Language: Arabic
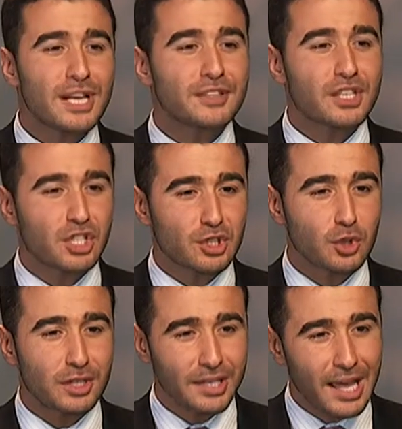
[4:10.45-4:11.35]

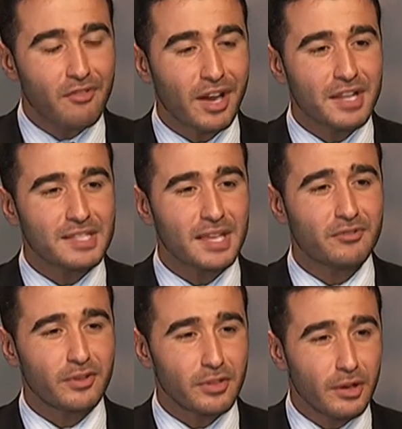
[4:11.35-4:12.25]
التشدد إلى
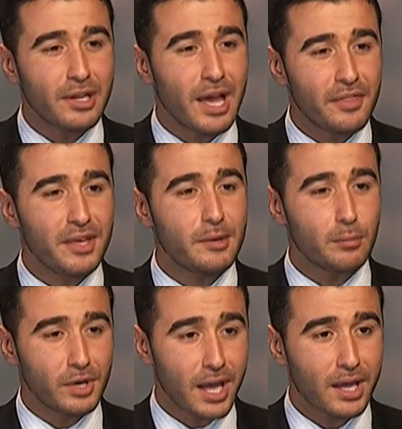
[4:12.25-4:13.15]
أفغانستان في ظل هذه
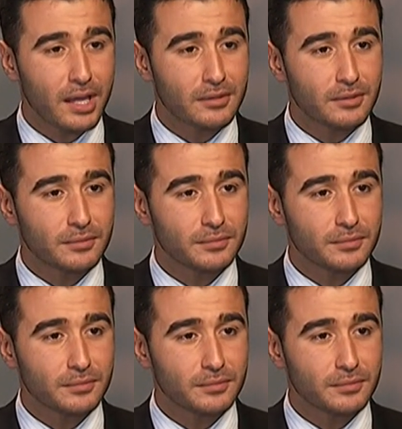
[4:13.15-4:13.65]
المناخات؟